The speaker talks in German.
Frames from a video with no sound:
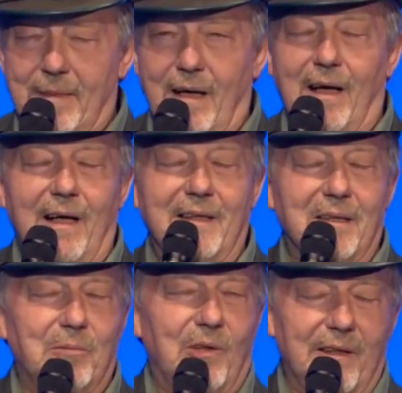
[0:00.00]
Der
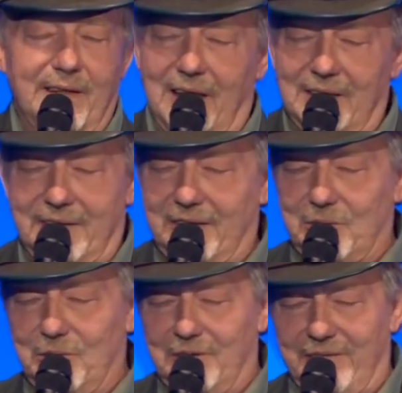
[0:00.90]
Eingeborene hat die
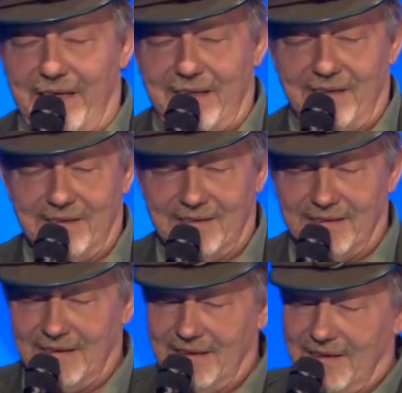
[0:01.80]
Ruhe weg.
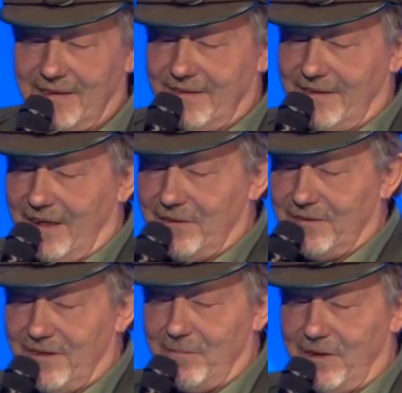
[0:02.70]
Diese
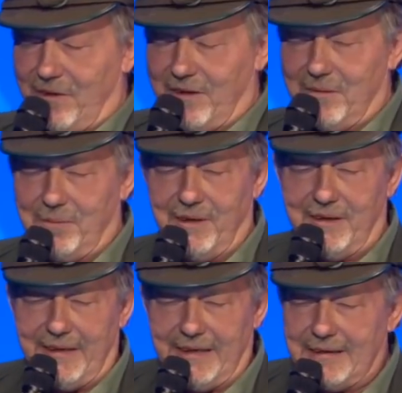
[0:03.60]
Haltung sieht man auch in der
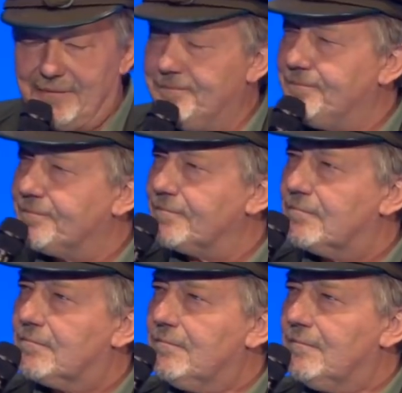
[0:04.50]
Politik.
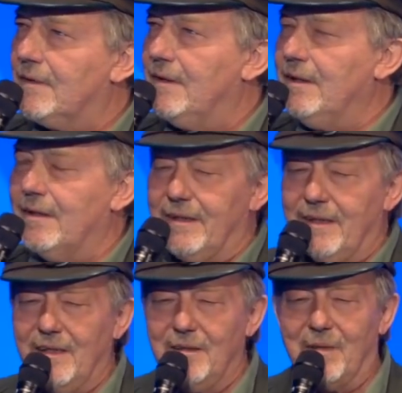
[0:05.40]
Hier
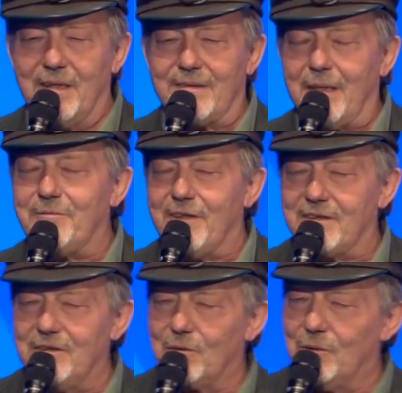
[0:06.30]
regieren meist
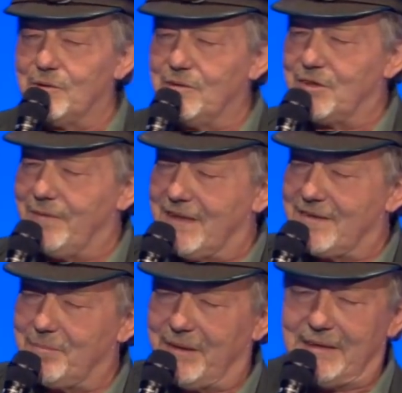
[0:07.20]
abwechselnd rot und
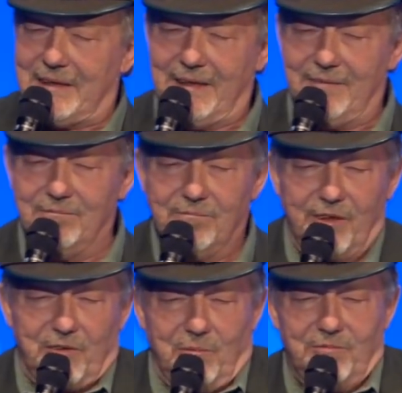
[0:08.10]
schwarze Parteien.
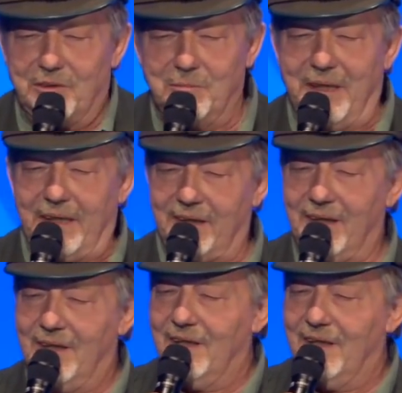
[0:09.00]
Warum? Warum nicht?